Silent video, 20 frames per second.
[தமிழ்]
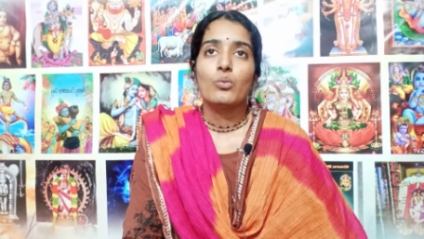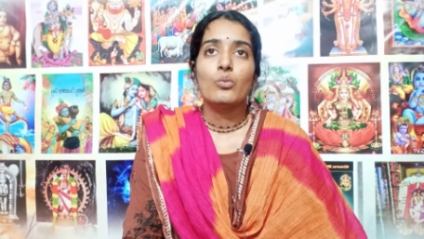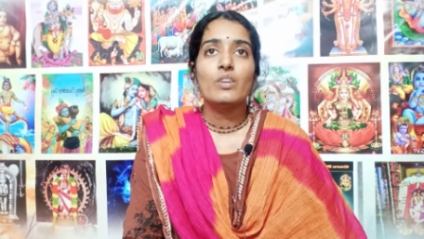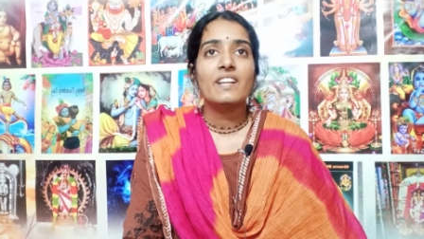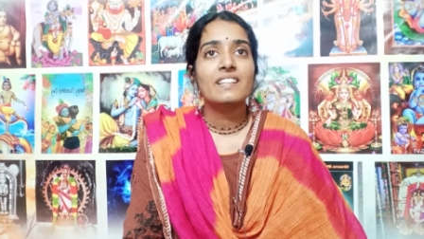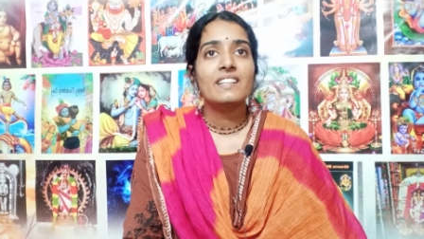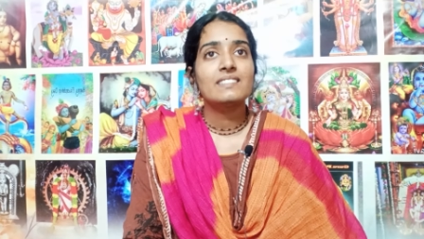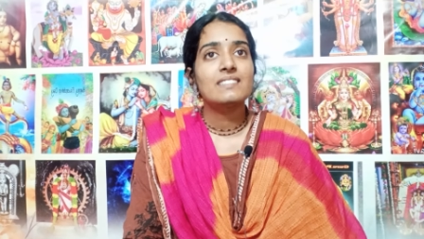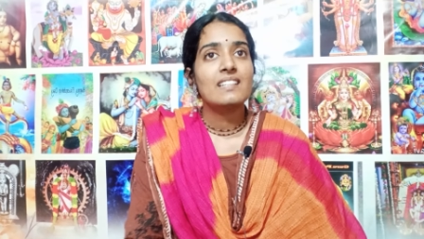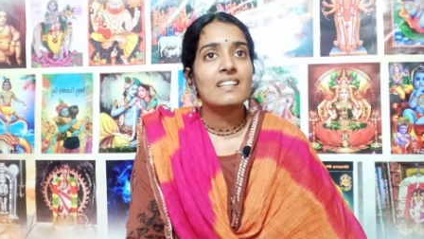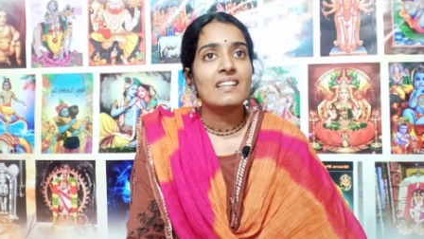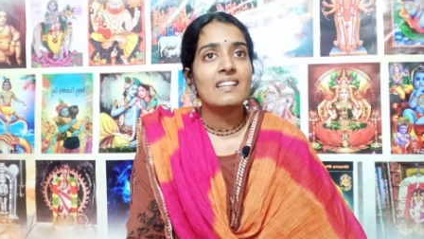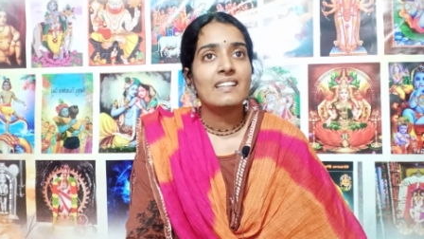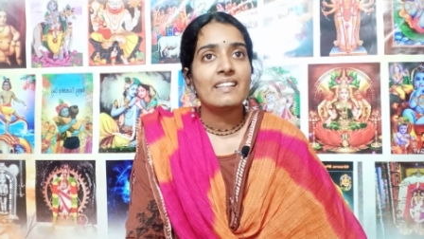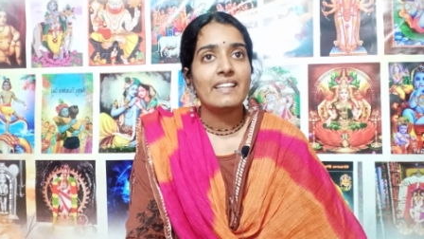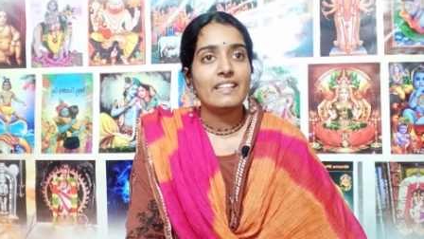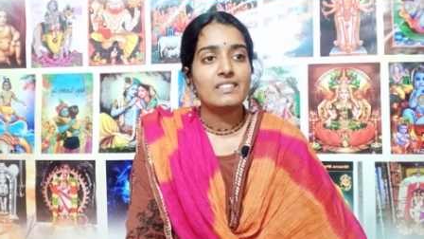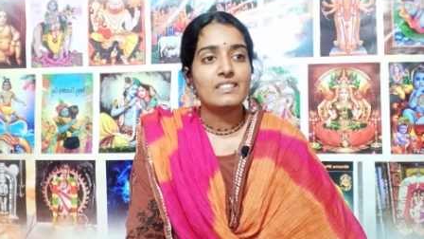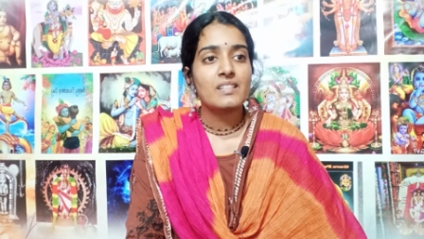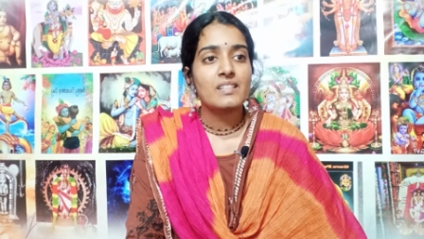உலகத்தில்
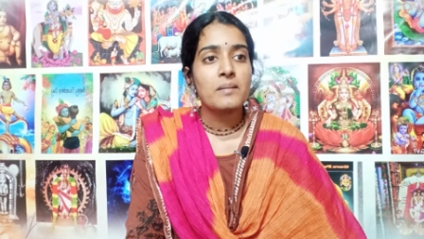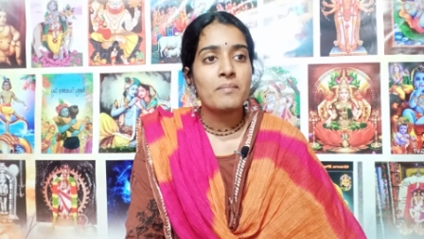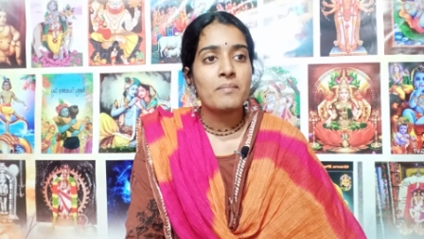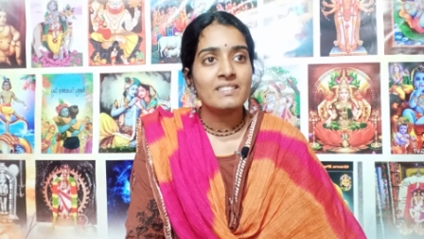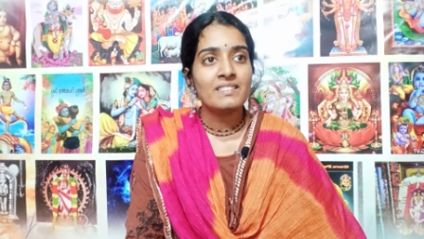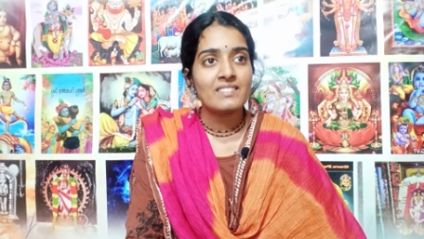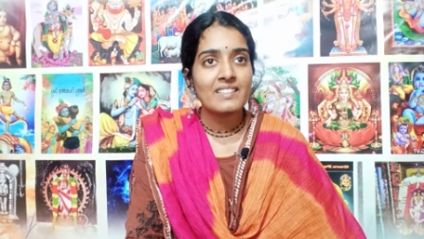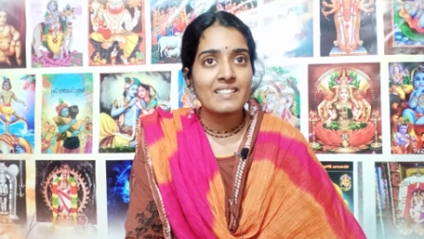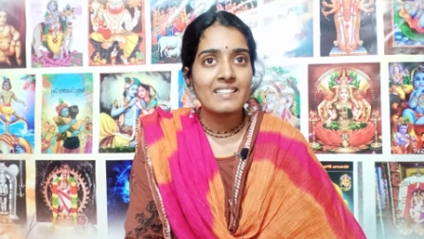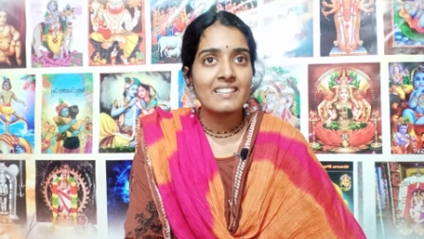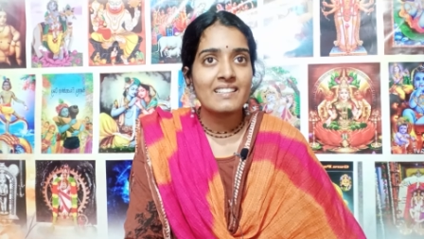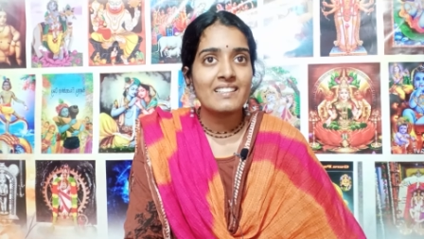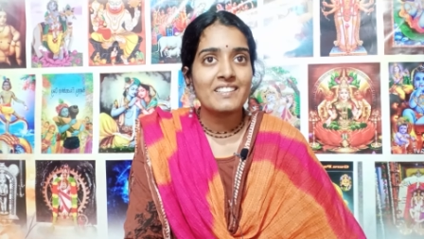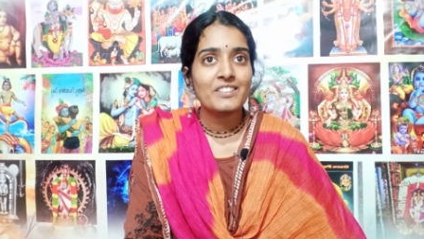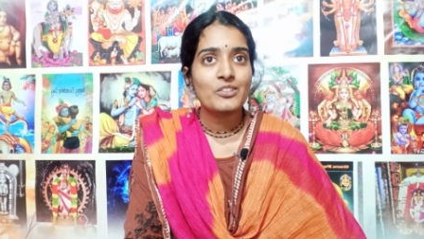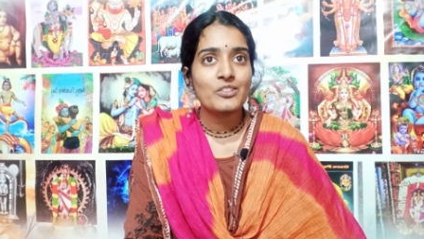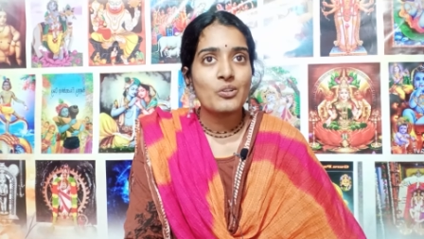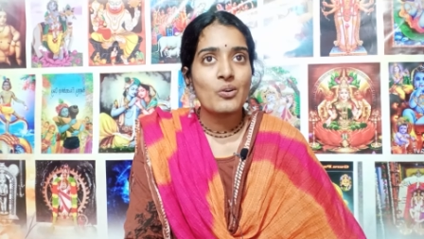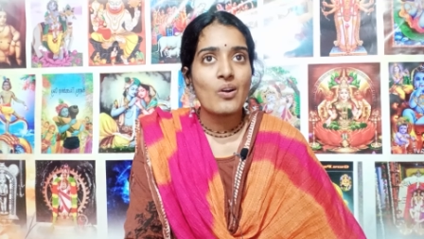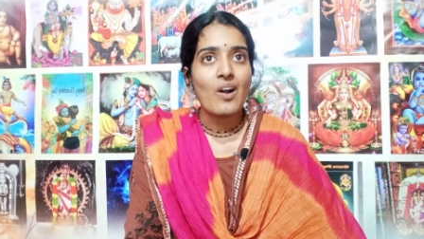எத்தனை மண் தடிகள்
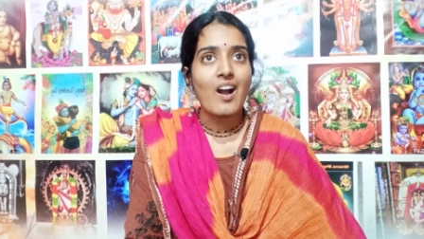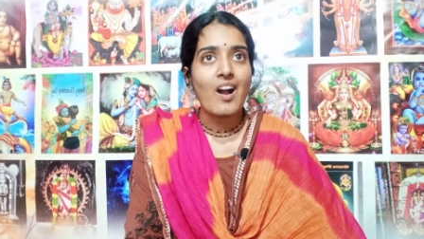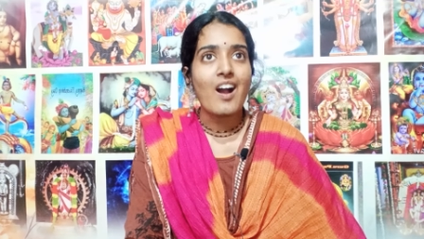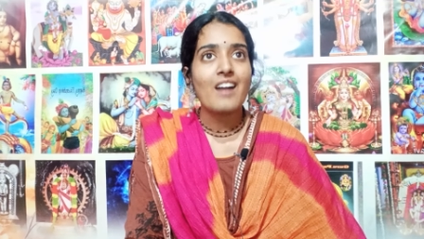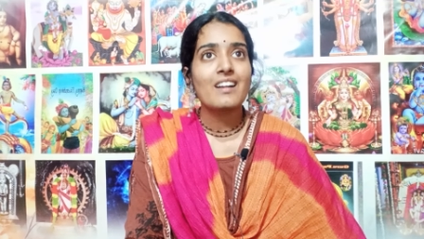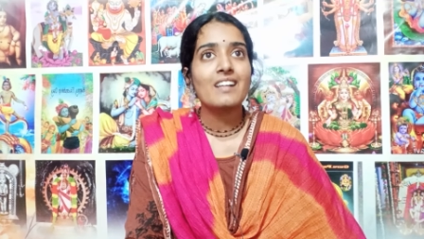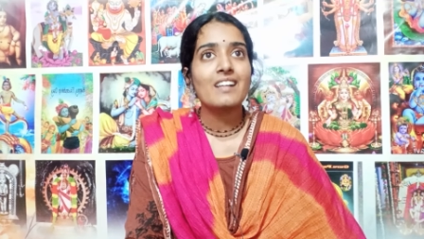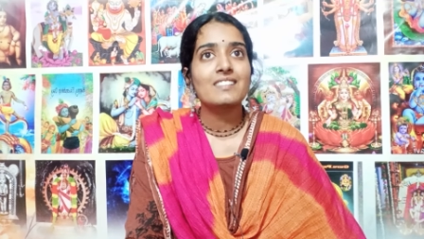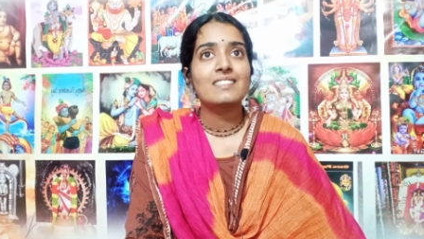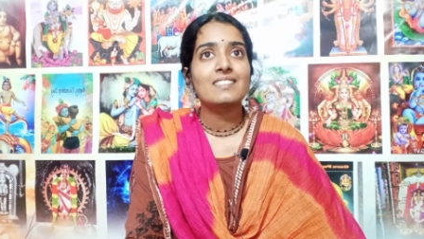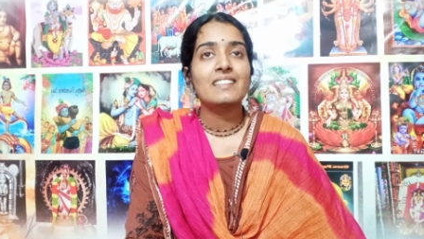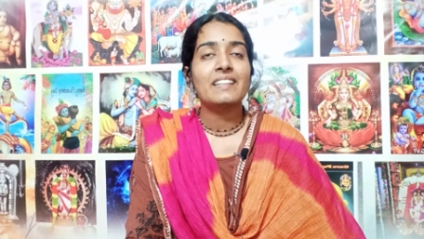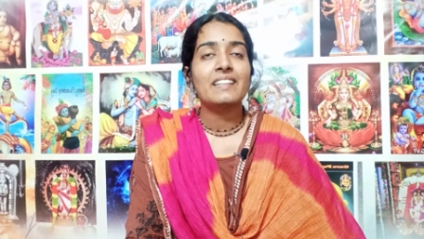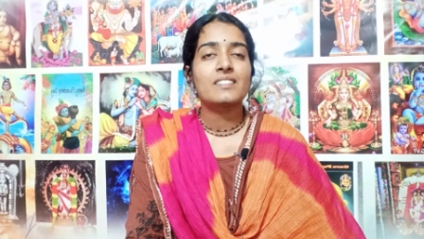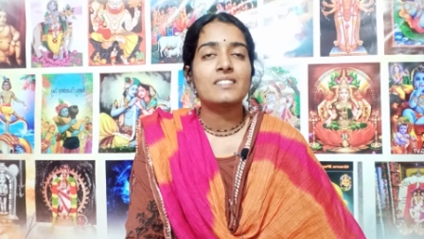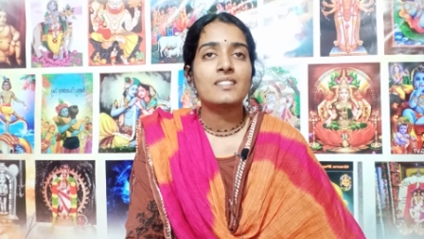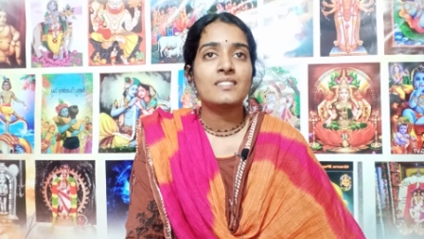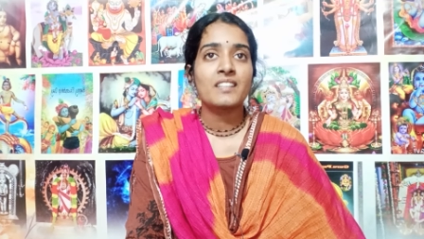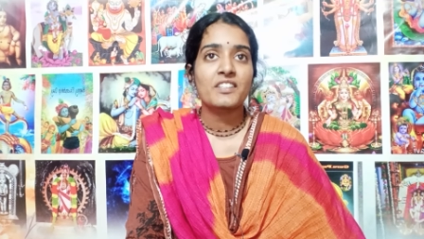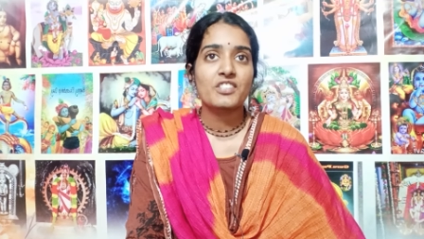இருக்கோ ஆகாசத்தில்
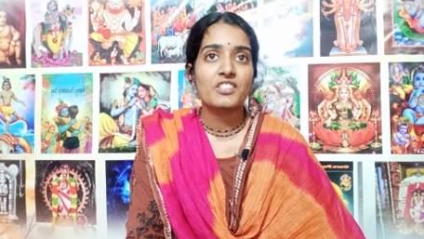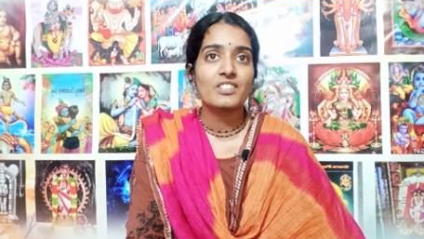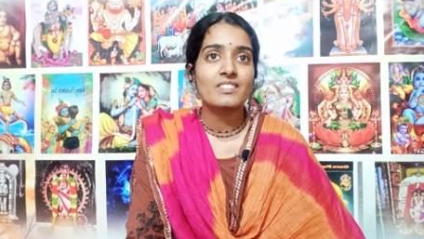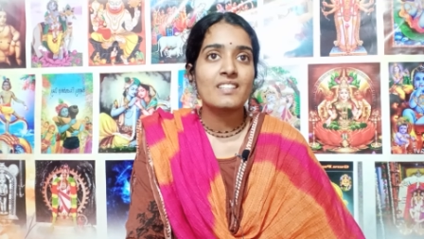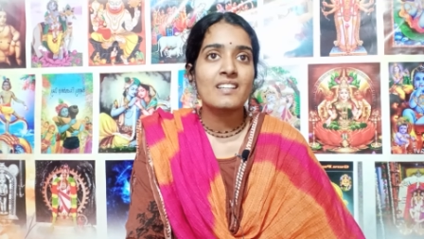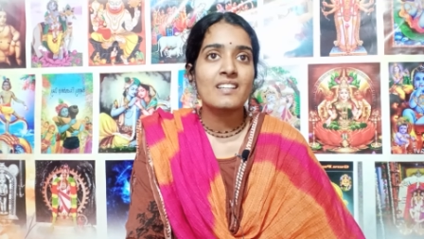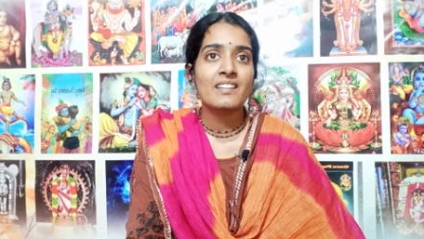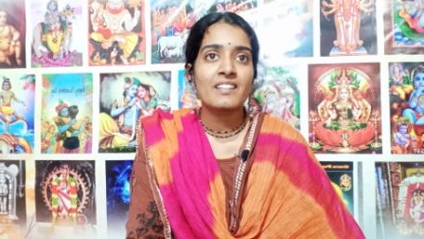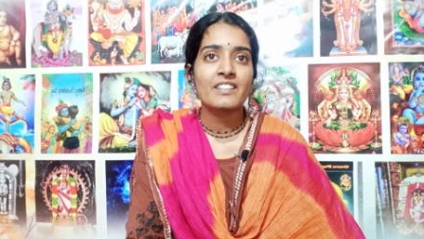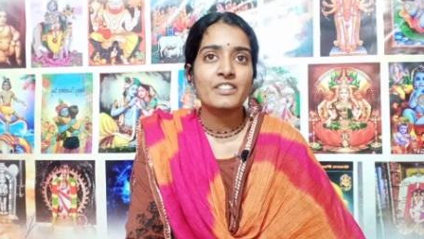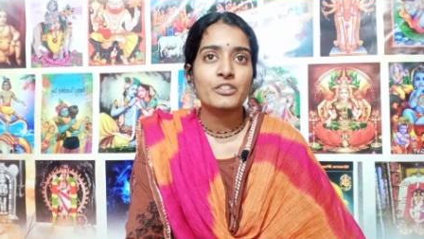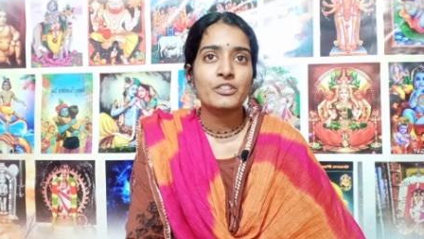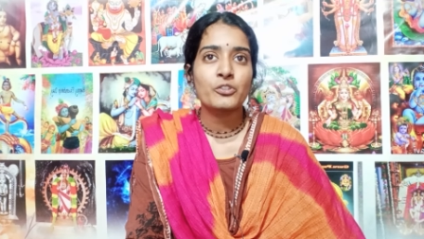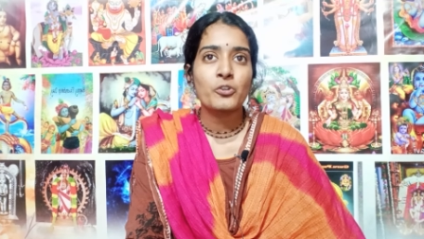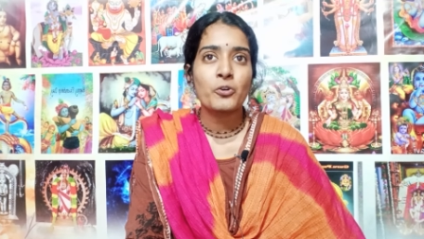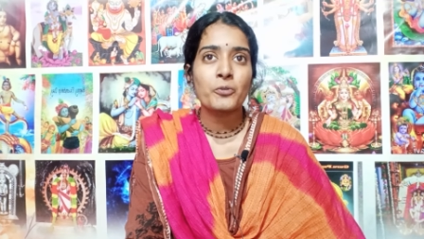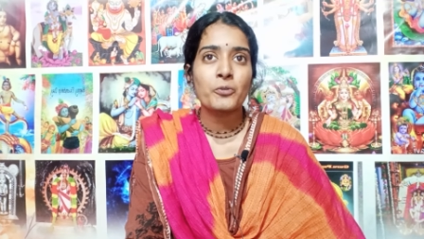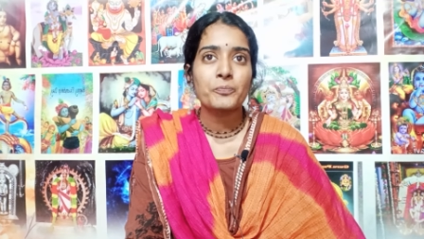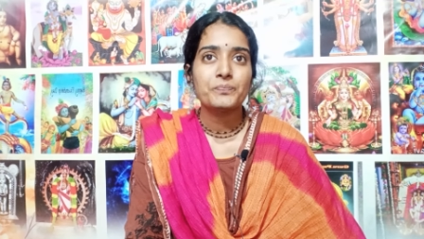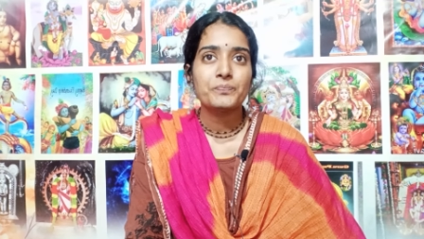எத்தனை நட்சத்திரங்கள்
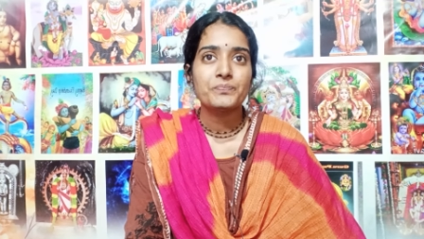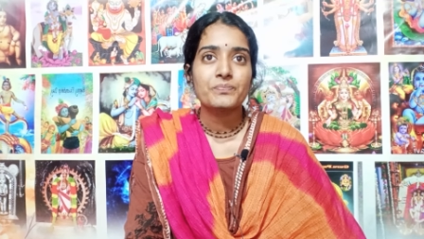இருக்கோ